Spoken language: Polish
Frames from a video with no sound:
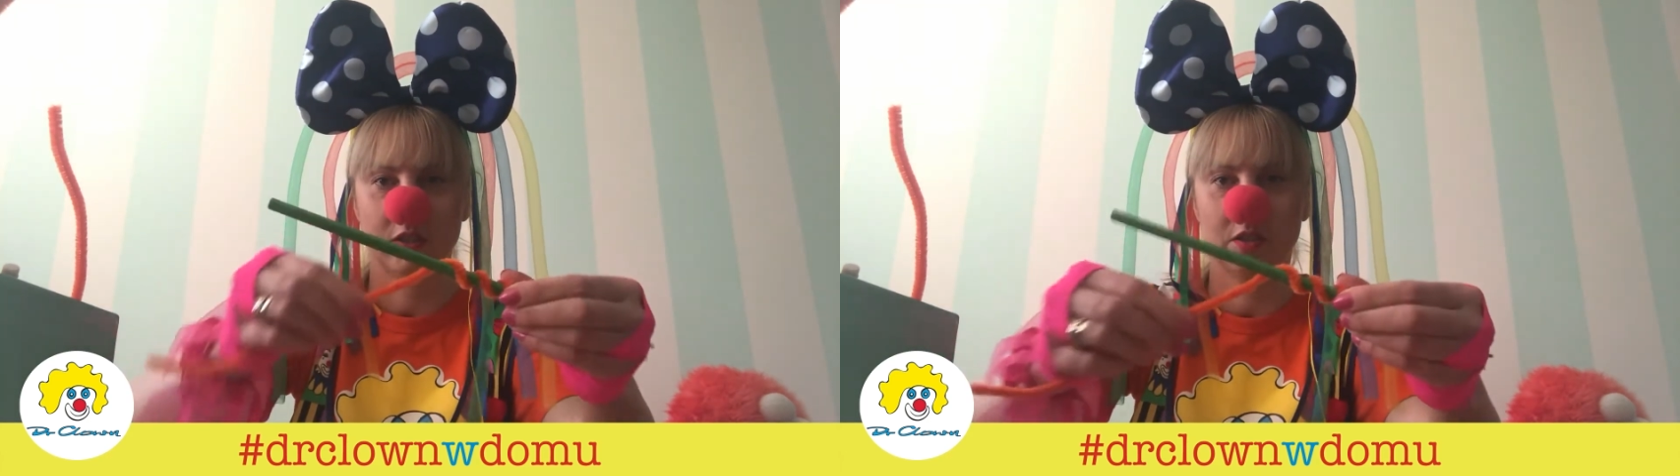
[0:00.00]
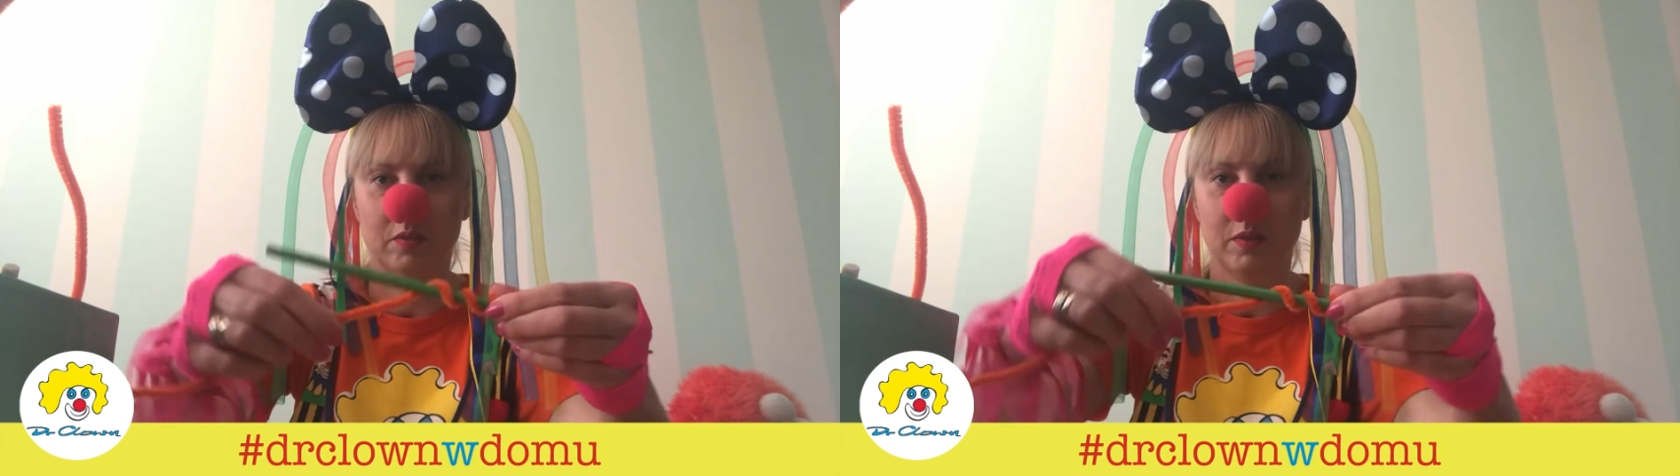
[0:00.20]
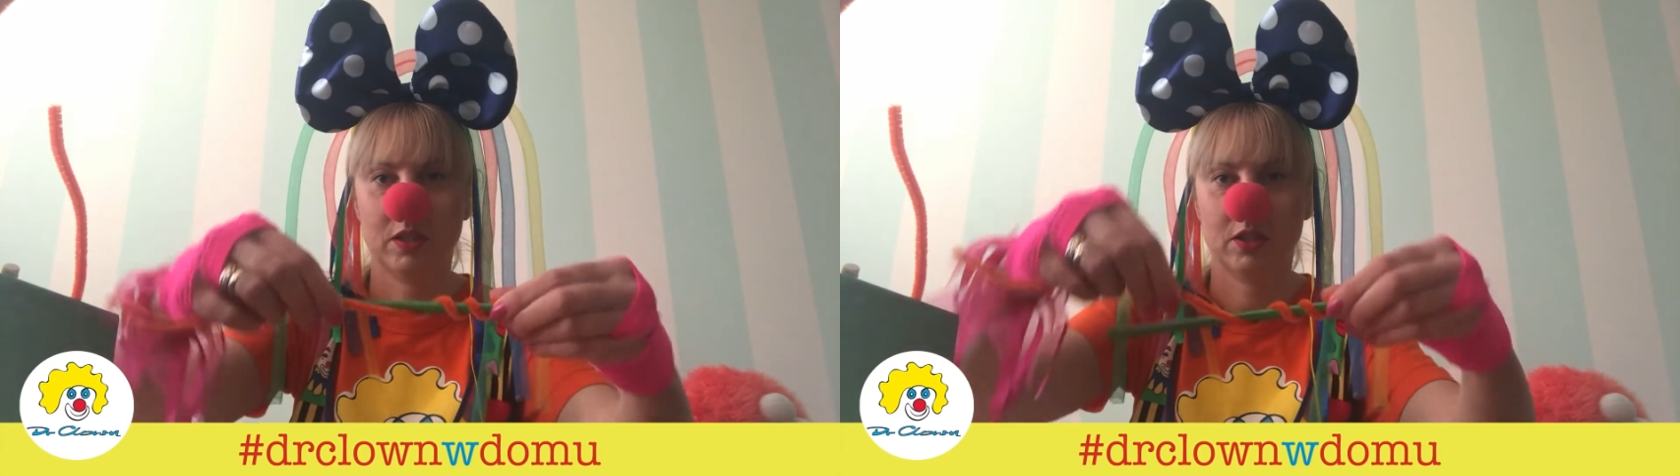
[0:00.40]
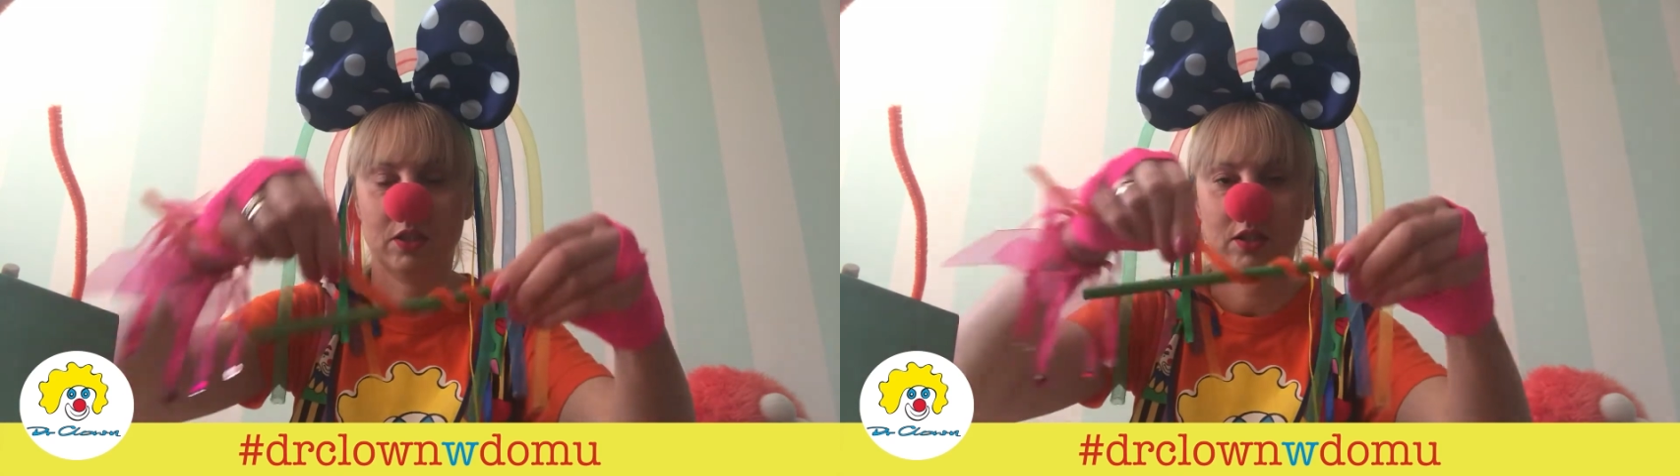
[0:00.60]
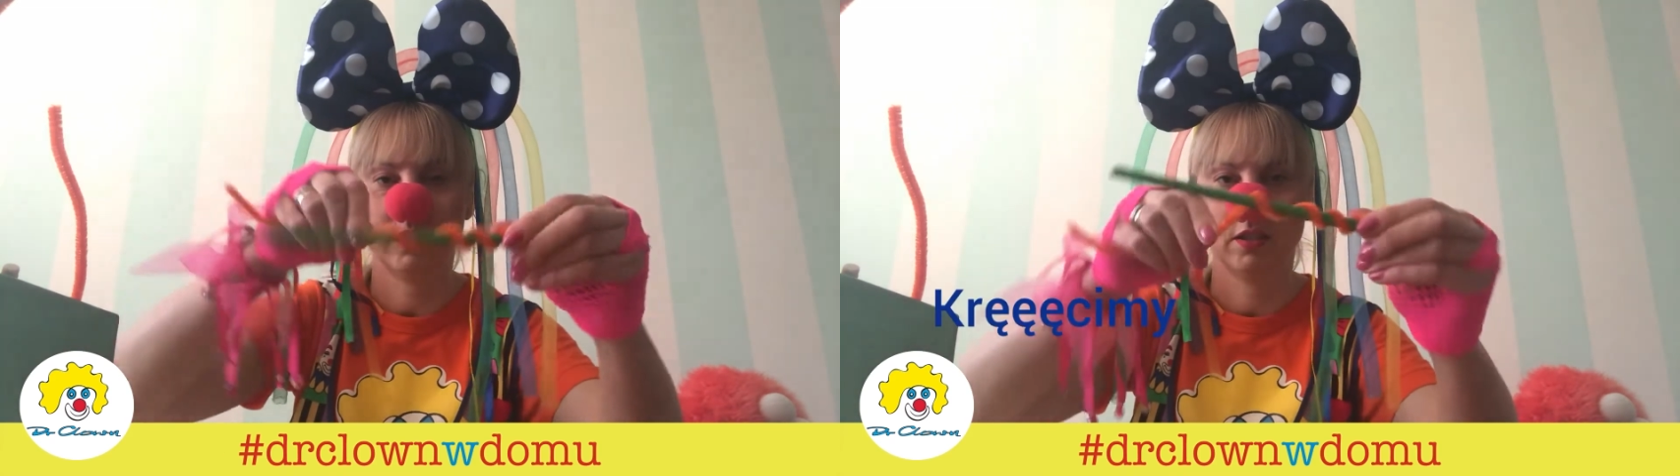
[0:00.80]

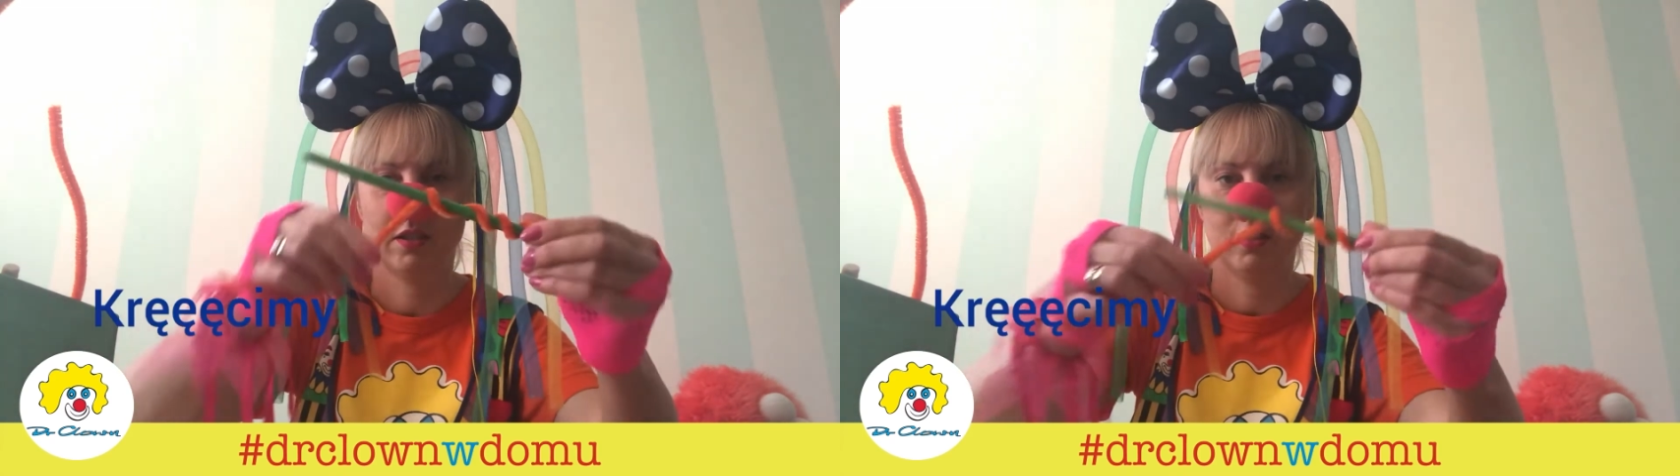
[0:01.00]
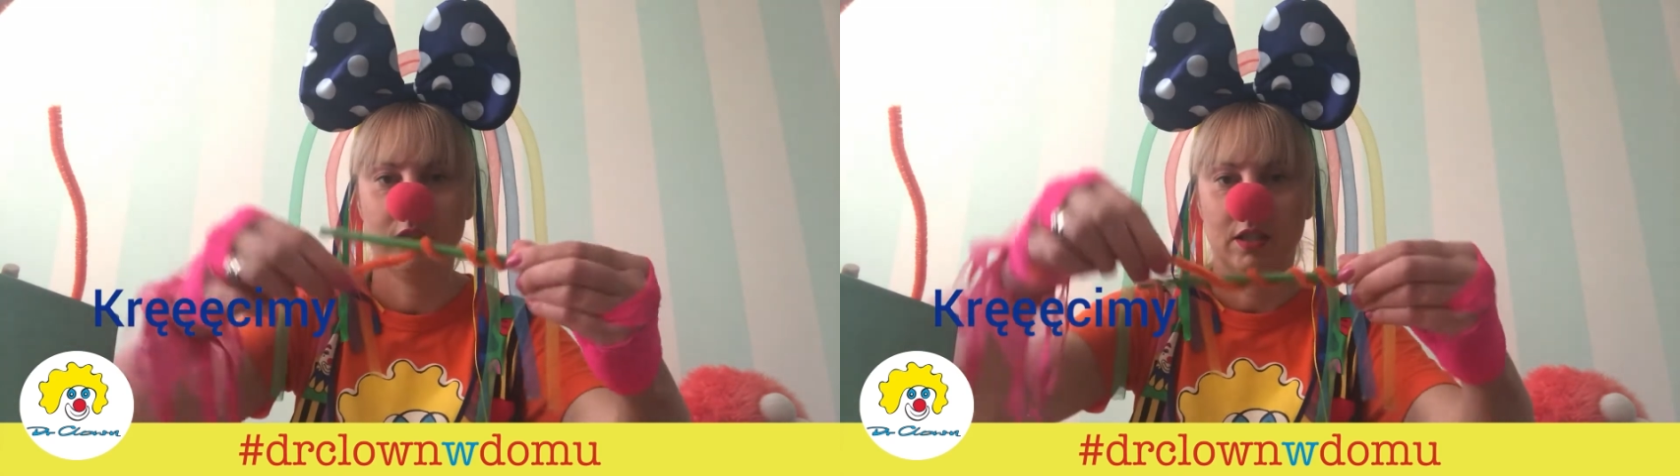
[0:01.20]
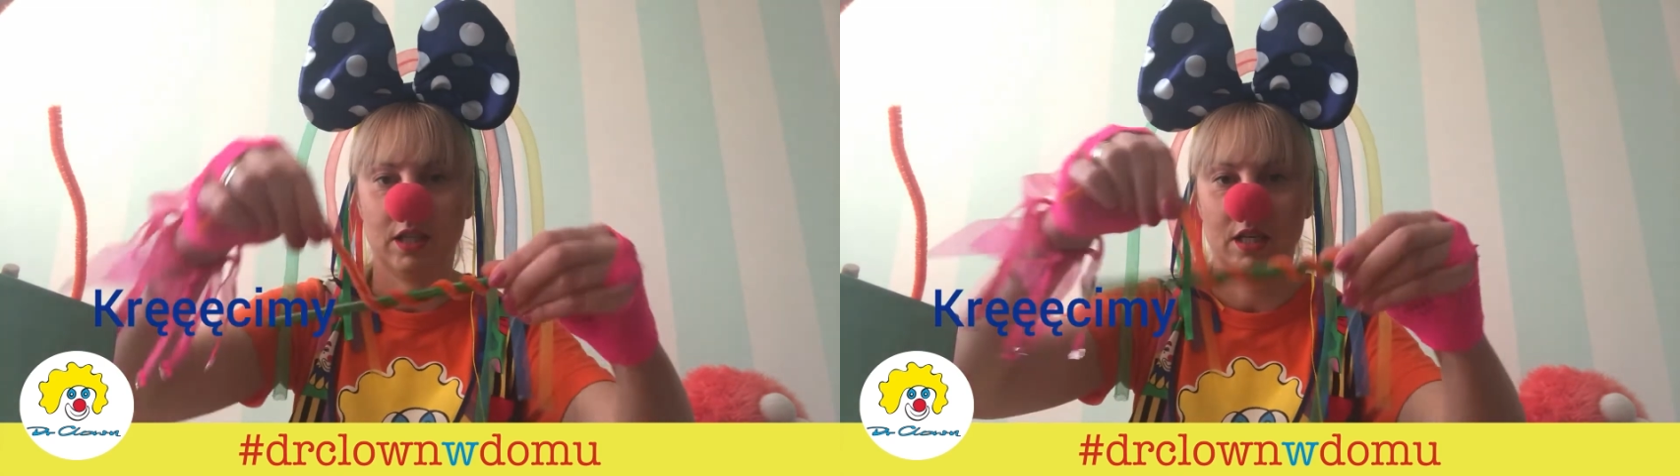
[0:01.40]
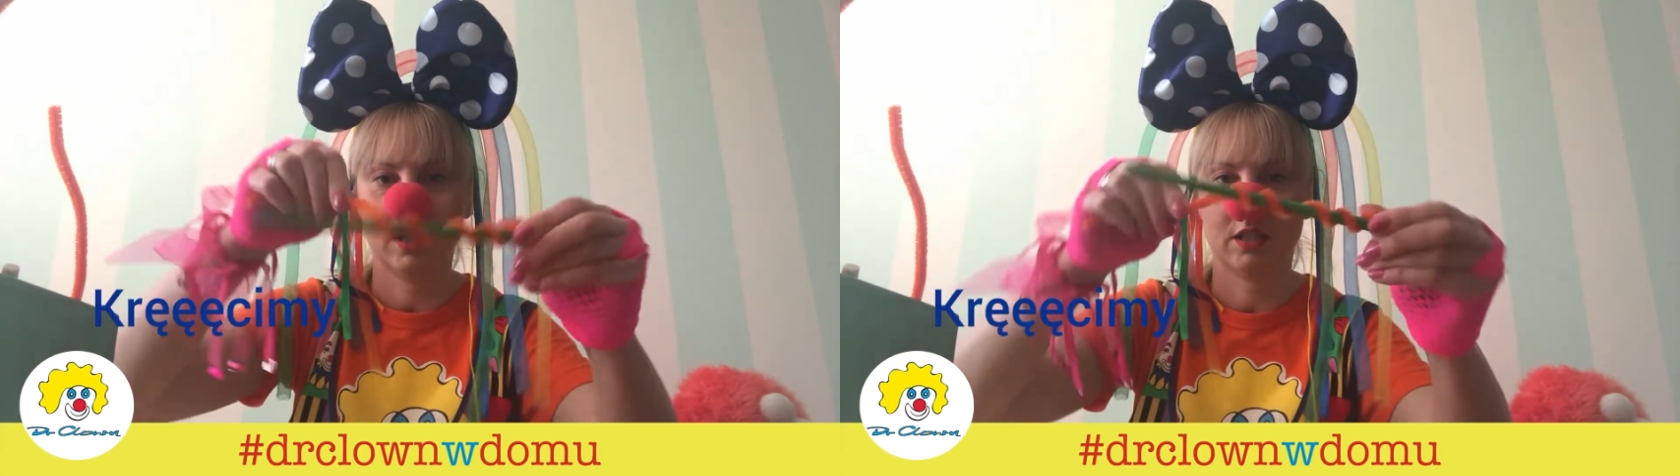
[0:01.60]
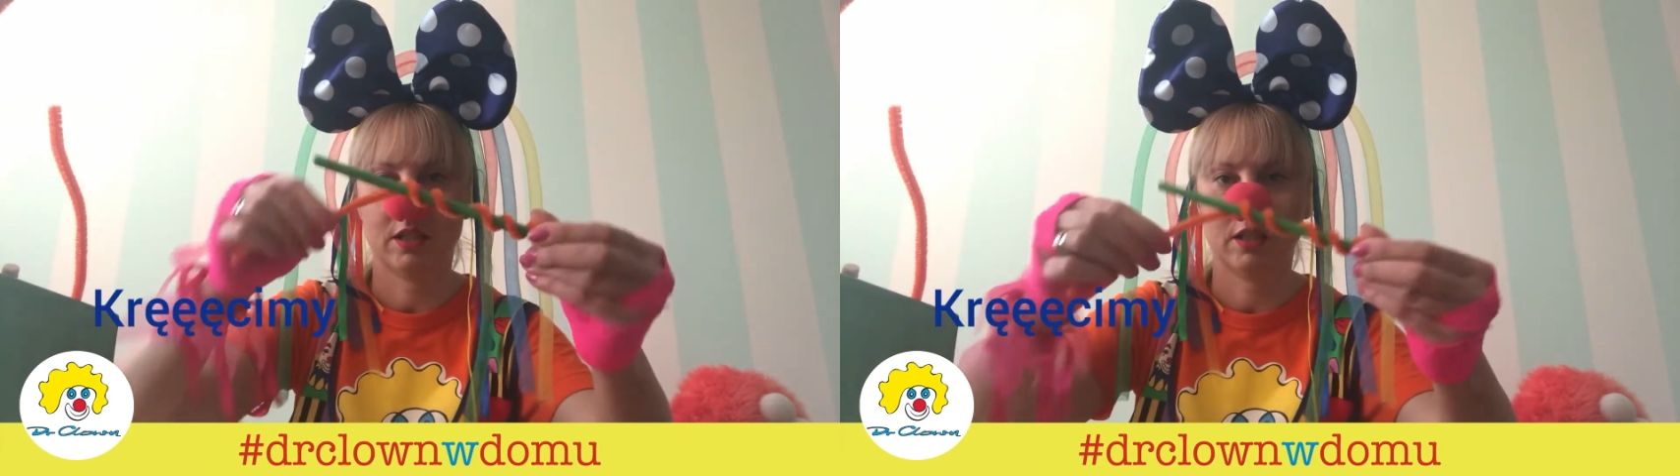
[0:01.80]
Zobaczcie, każdy